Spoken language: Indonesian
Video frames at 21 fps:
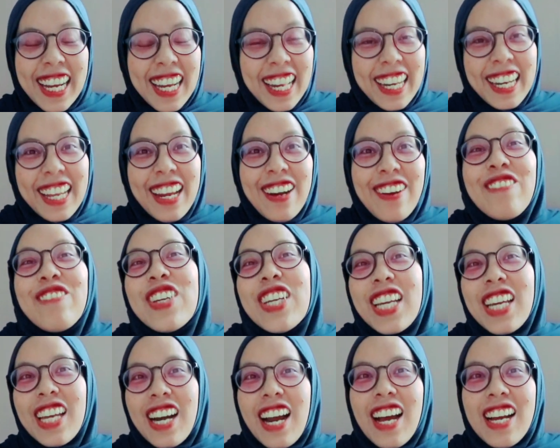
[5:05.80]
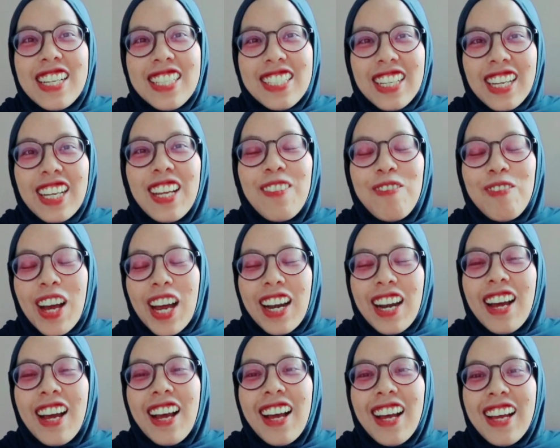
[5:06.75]
kalian pikir aja
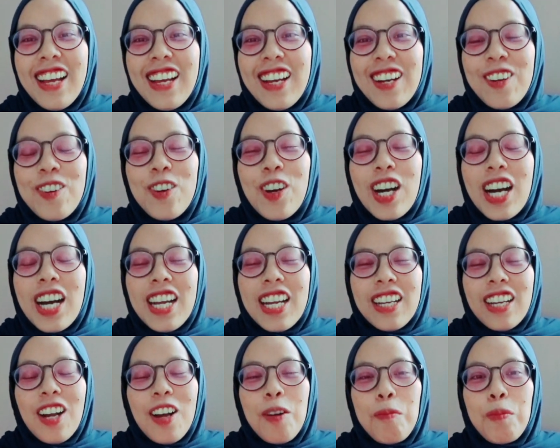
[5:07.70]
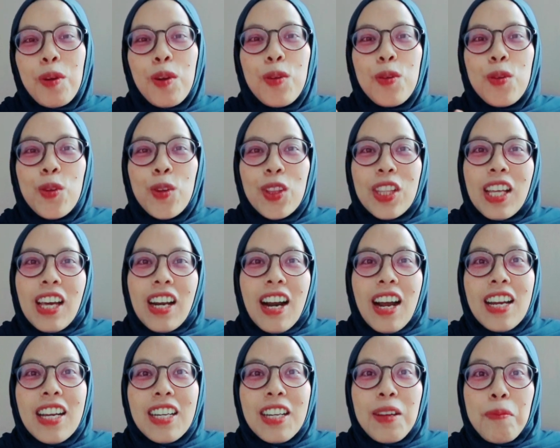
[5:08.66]
gimana gue kayaknya nggak perlu
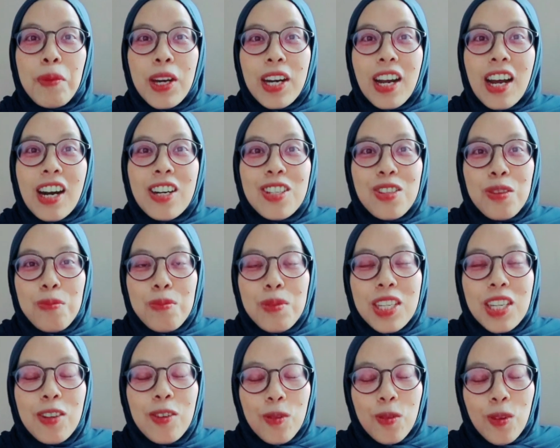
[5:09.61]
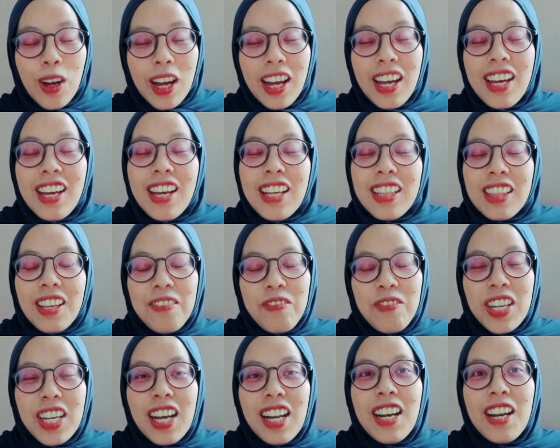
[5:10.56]
ngutarain gimana asumsi gue
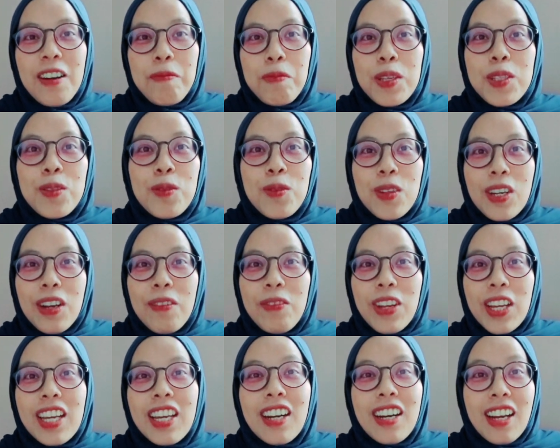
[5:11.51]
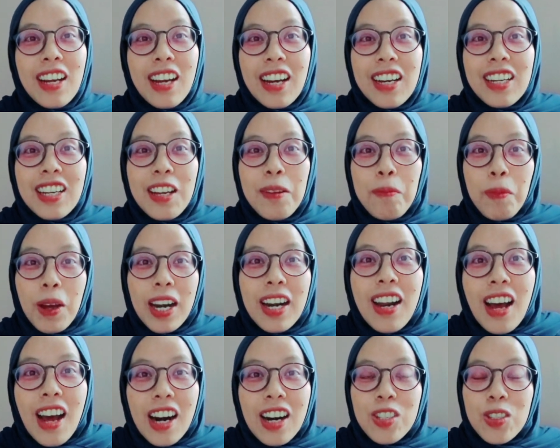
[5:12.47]
tapi kalian pasti udah mikir kan
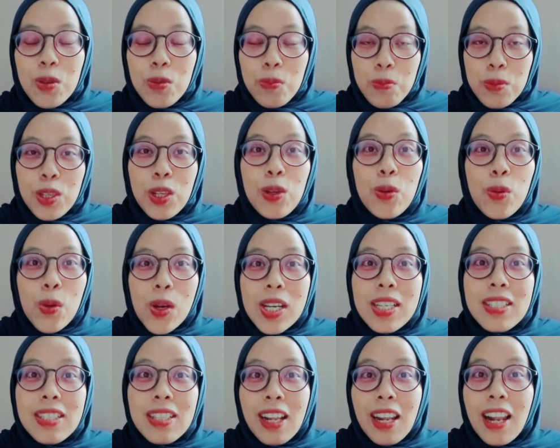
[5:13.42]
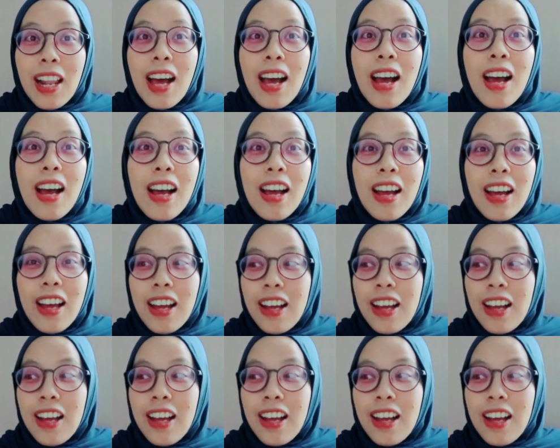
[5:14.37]
gimana asumsi gue setelah